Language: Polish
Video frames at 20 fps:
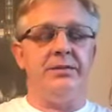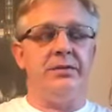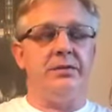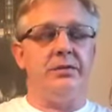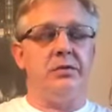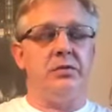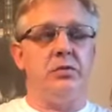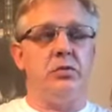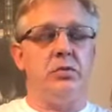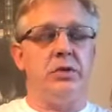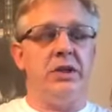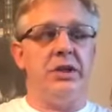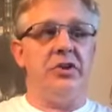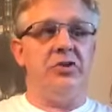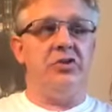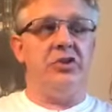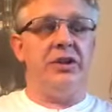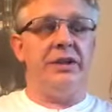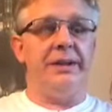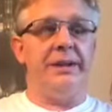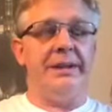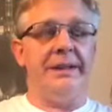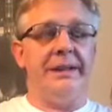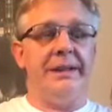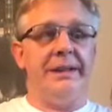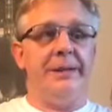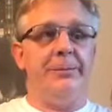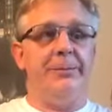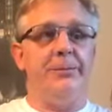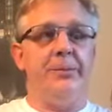słuchajcie,
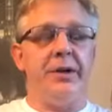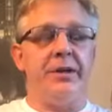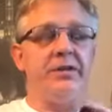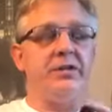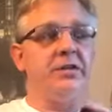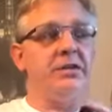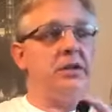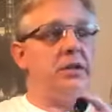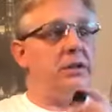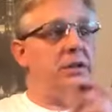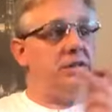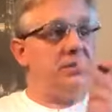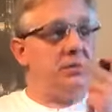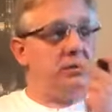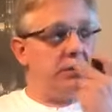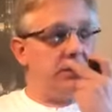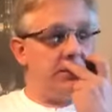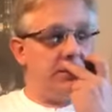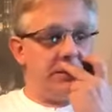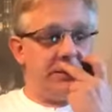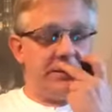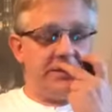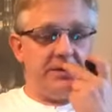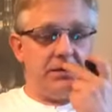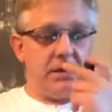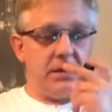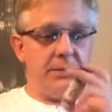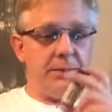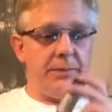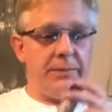bardzo znany jest w
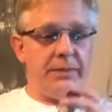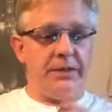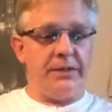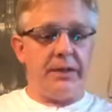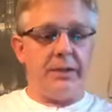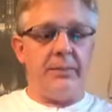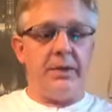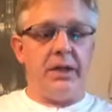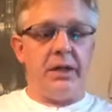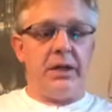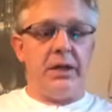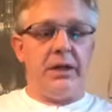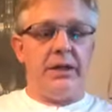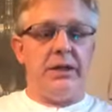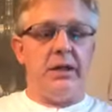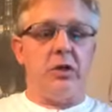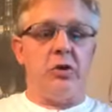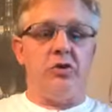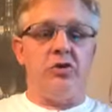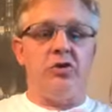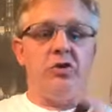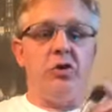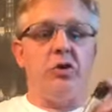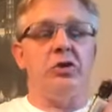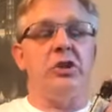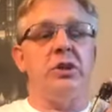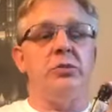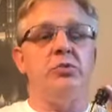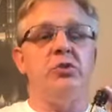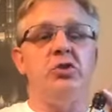kosmetyce, jak pamiętam, jako
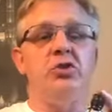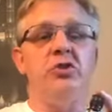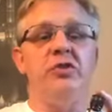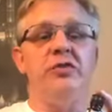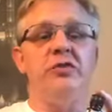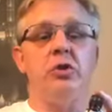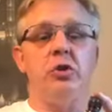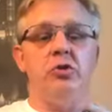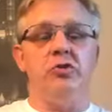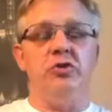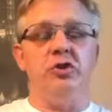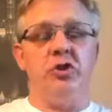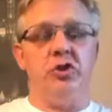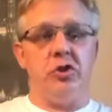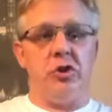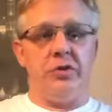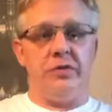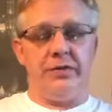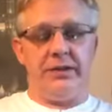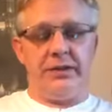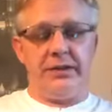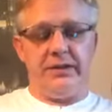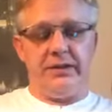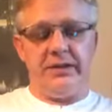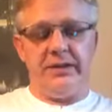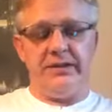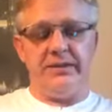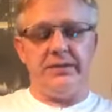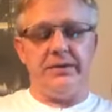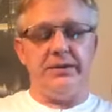środek przeciwtrądzikowy.
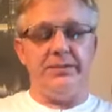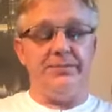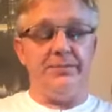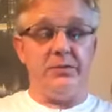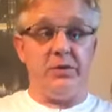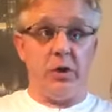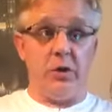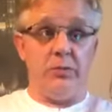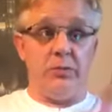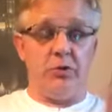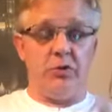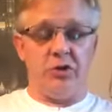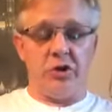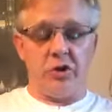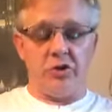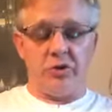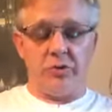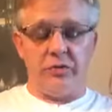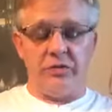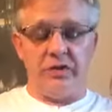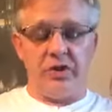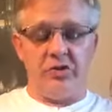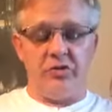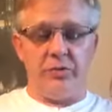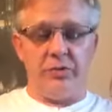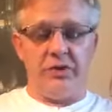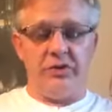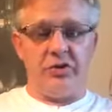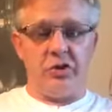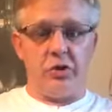Jest, oprócz tego, że
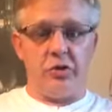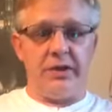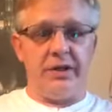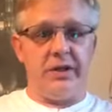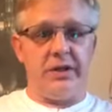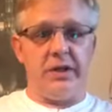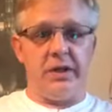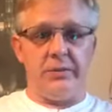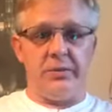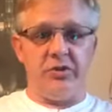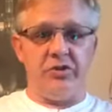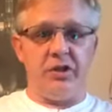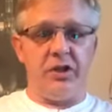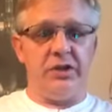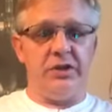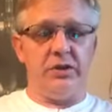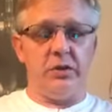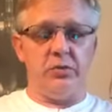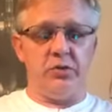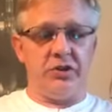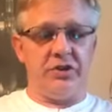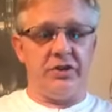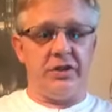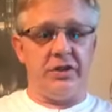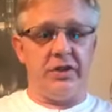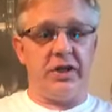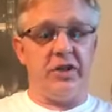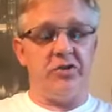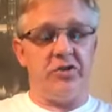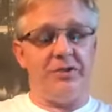mówiliśmy, że olej herbaciany dobrze
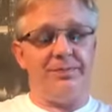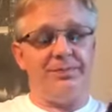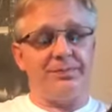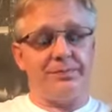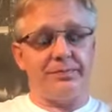sobie radzi,